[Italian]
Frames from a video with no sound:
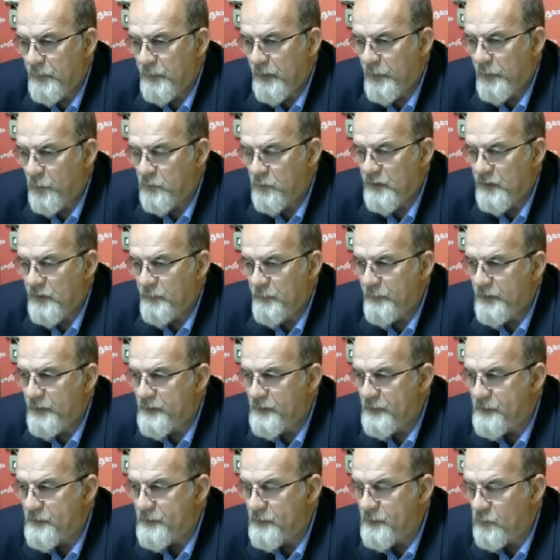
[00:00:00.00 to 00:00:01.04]
nostra
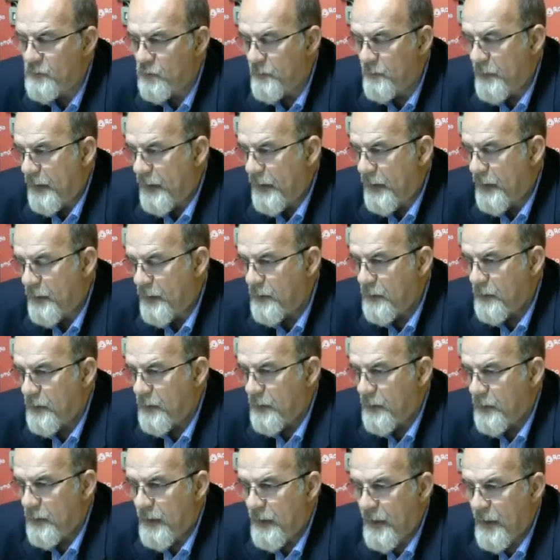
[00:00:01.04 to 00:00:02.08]
amministrazione, ma
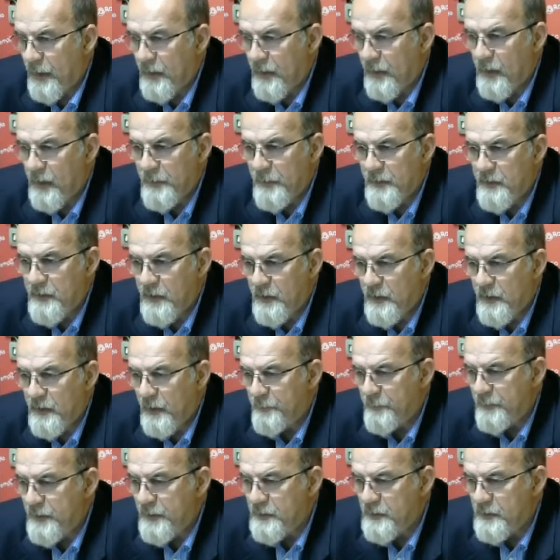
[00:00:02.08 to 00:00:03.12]
che anche le, le
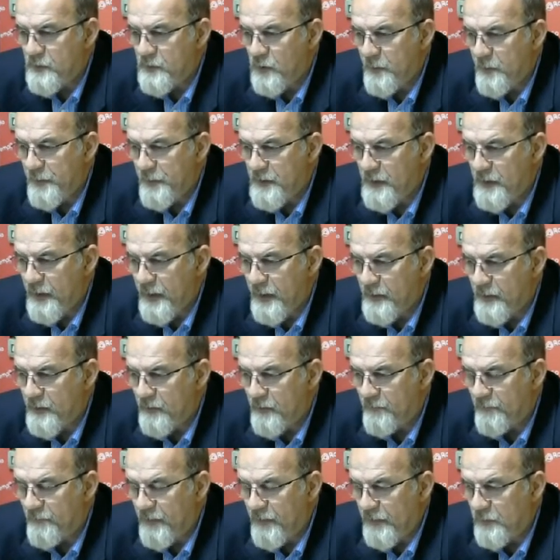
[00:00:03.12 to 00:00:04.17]
amministrazioni precedenti
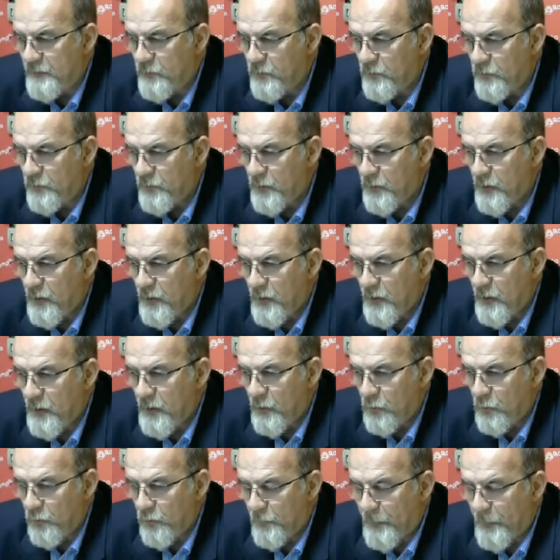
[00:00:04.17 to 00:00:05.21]
hanno fatto la
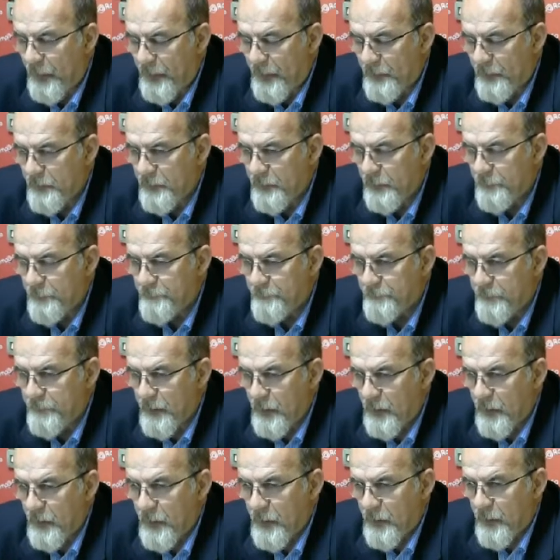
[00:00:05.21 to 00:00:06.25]
loro parte.
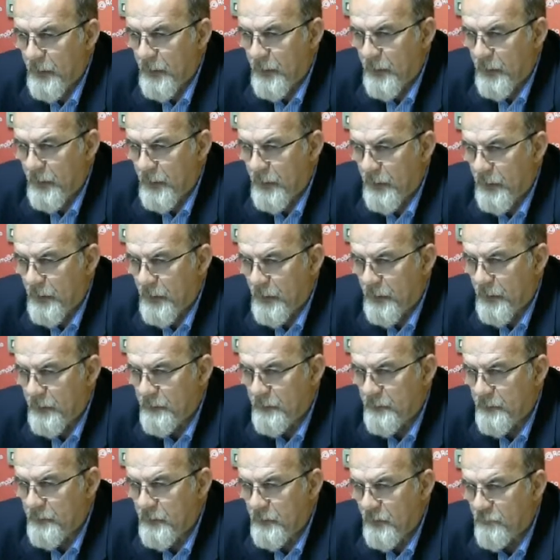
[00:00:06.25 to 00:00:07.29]
Eh,
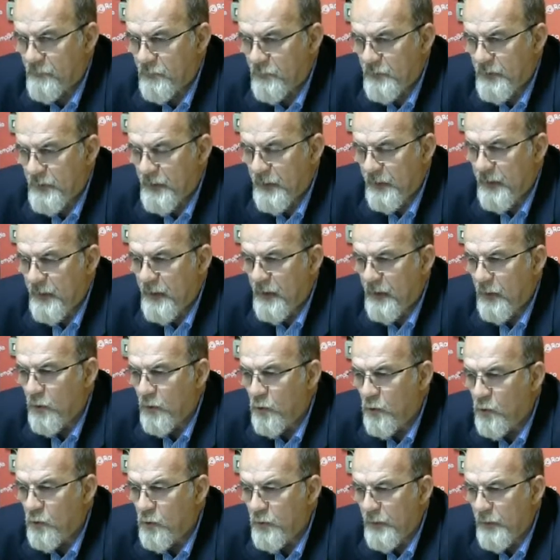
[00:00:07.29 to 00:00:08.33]
devo dire che la
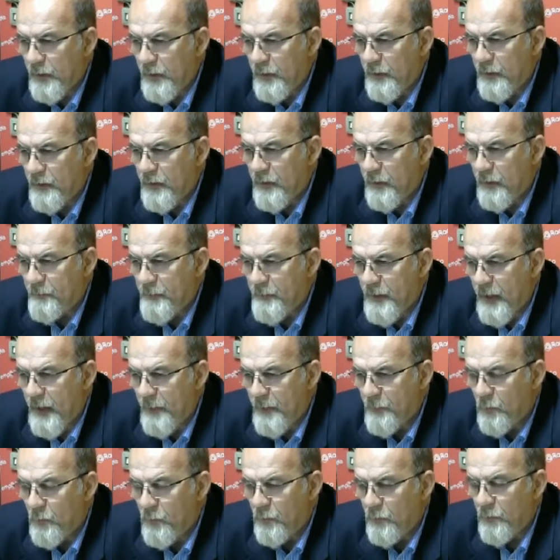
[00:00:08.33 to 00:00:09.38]
cura che
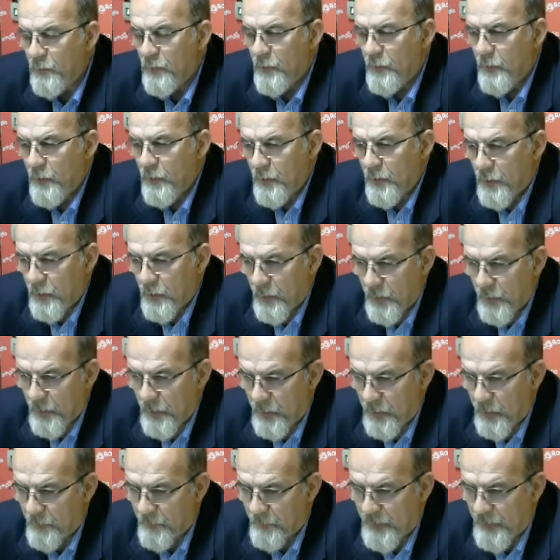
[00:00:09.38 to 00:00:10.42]
abbiamo
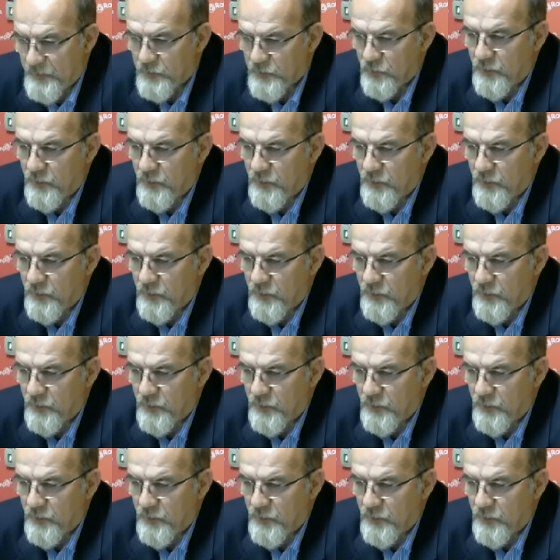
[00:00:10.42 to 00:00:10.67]
eh, messo in